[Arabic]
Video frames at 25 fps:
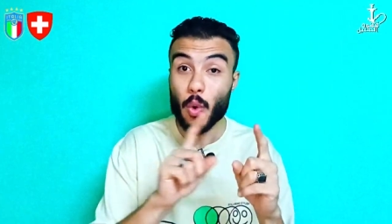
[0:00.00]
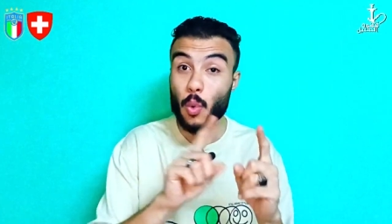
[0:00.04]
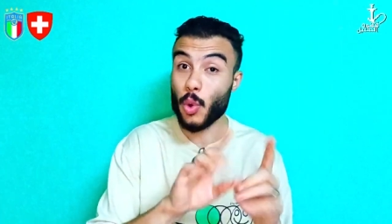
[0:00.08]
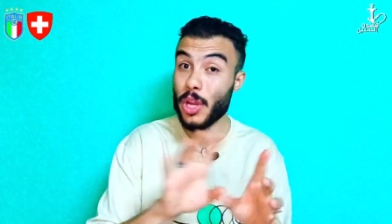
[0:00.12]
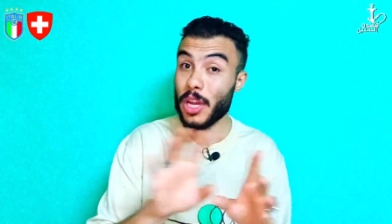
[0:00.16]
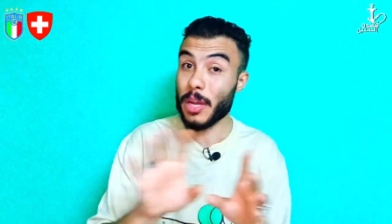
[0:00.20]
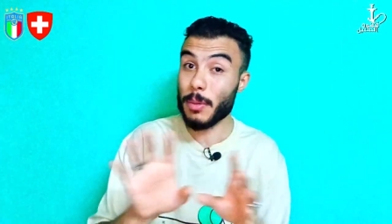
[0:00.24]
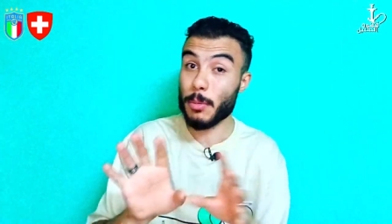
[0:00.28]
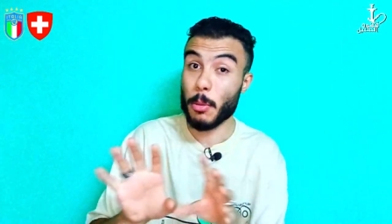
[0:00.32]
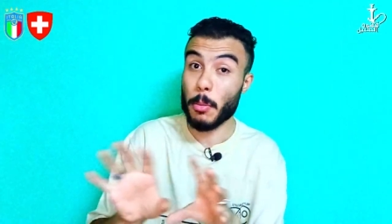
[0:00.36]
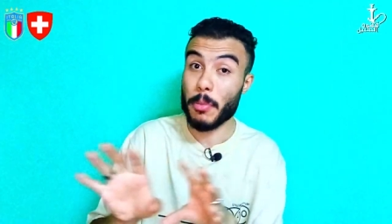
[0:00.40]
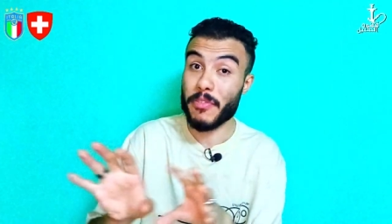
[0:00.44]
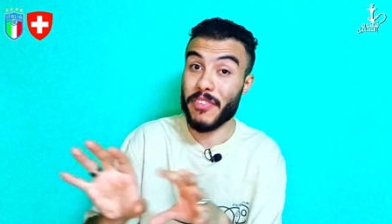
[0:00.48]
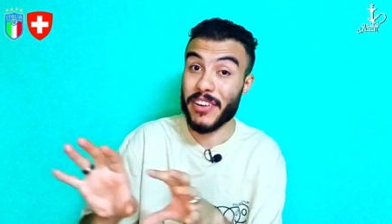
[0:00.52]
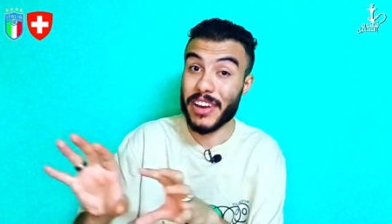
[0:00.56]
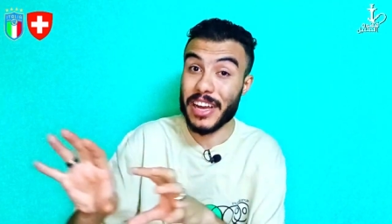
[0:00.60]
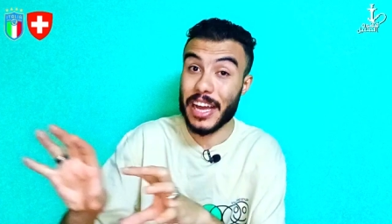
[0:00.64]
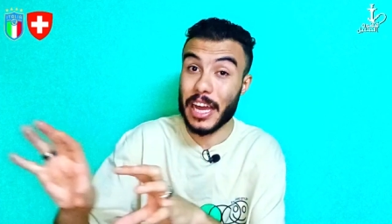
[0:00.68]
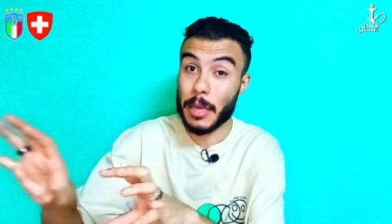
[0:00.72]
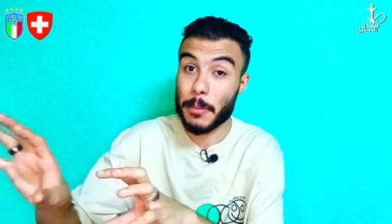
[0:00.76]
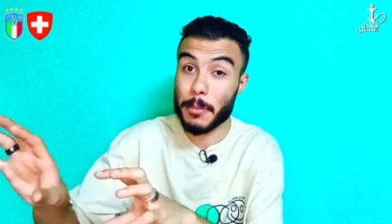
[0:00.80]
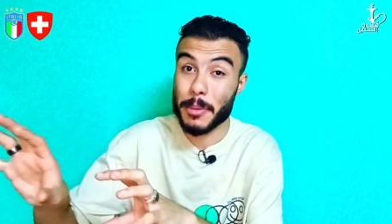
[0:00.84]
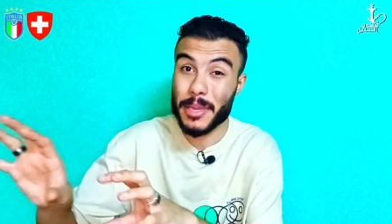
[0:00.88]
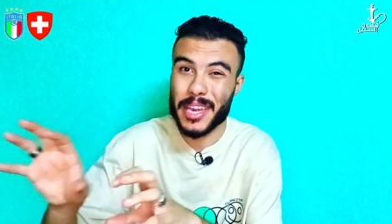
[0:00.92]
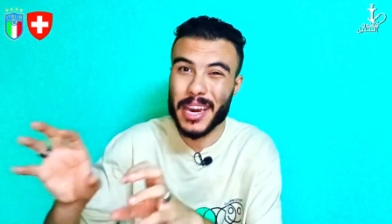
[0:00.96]
ويعمل
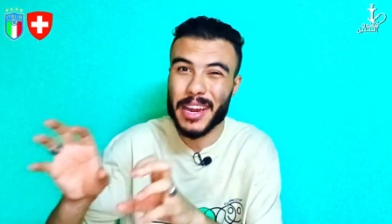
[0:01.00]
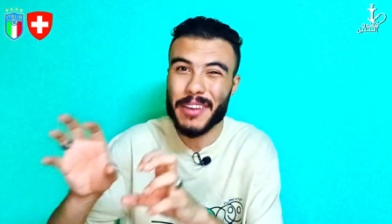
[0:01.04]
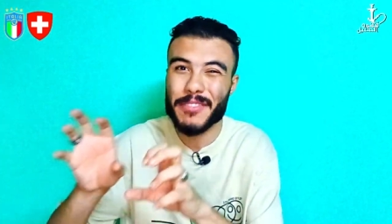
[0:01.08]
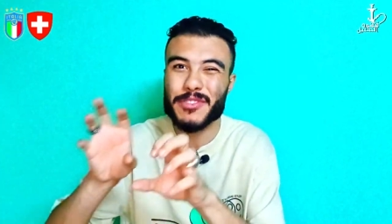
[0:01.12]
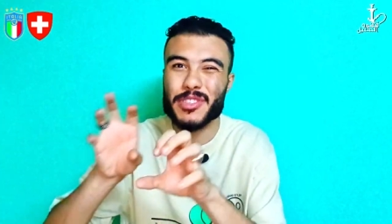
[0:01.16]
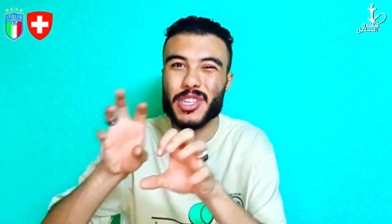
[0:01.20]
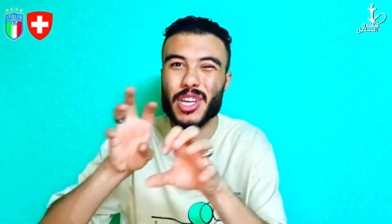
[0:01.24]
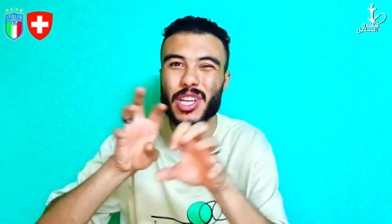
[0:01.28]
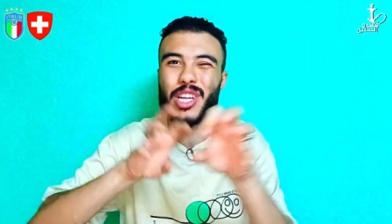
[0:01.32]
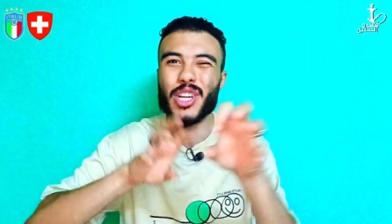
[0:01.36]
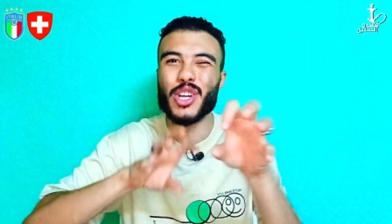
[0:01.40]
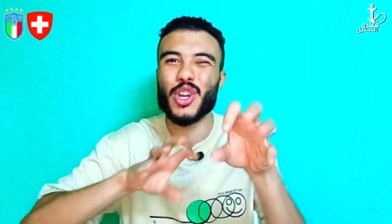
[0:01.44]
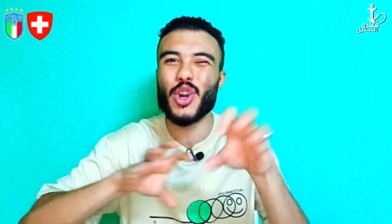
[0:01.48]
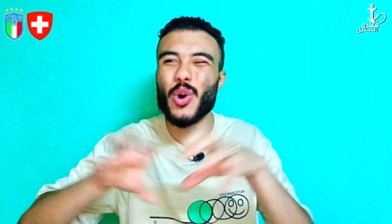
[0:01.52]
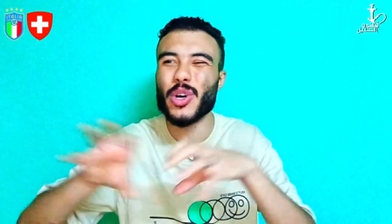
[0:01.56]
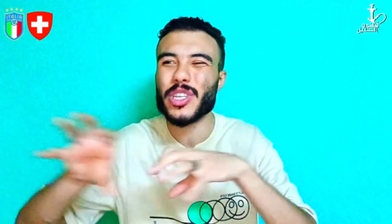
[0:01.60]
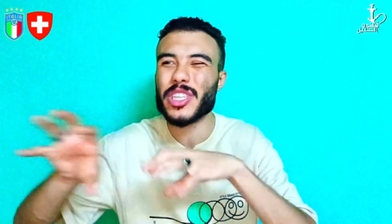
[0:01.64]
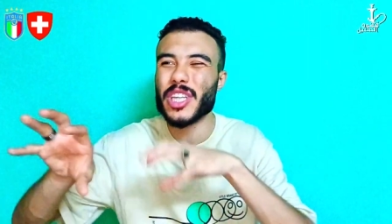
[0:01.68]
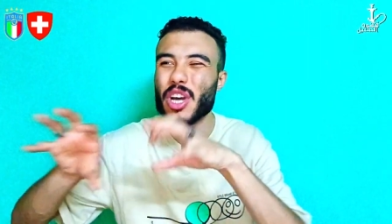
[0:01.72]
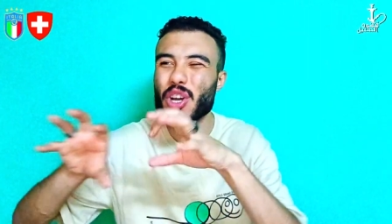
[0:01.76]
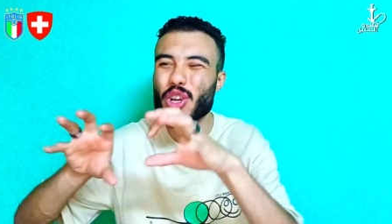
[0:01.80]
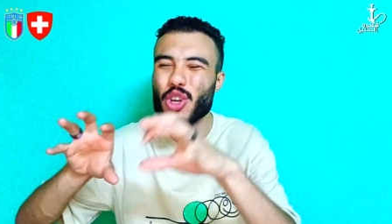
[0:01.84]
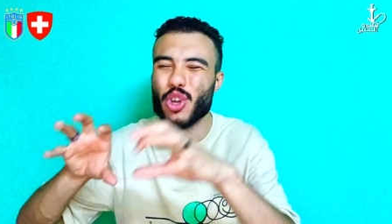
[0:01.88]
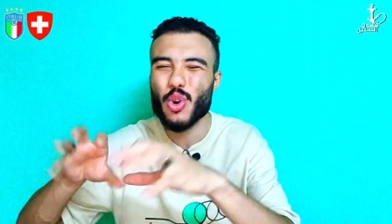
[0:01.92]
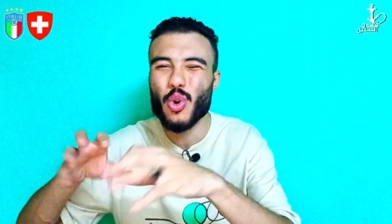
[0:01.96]
مفاجاه كبيره في ظل ان هو
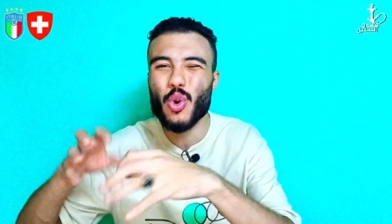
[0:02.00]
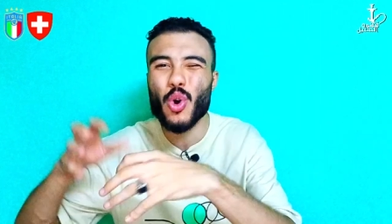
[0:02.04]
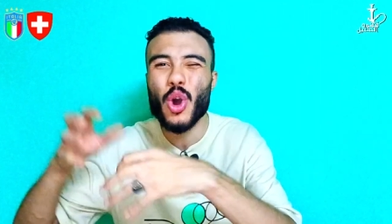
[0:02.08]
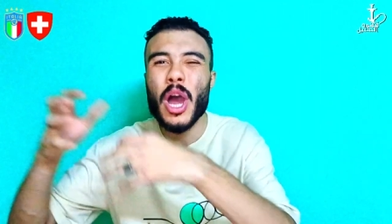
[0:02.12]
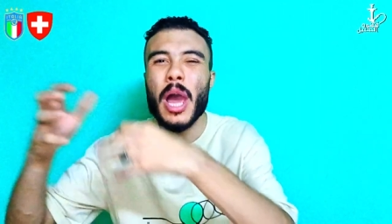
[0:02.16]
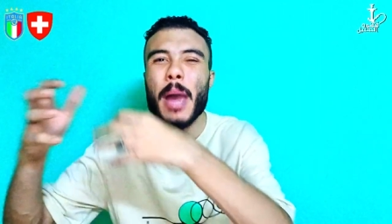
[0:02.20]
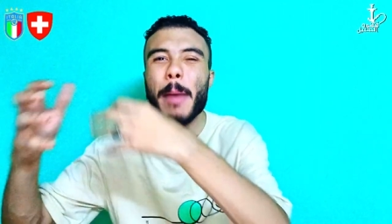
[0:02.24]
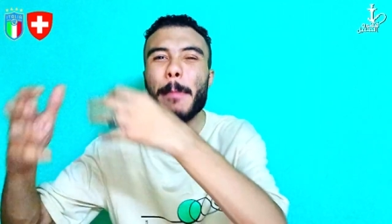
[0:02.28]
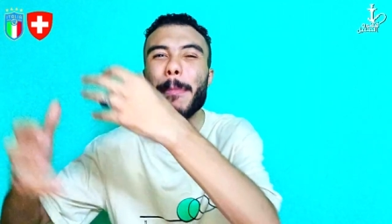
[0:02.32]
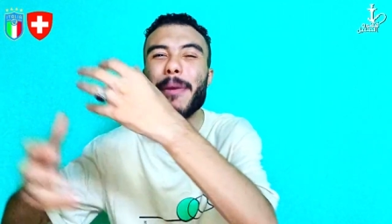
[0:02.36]
طريقه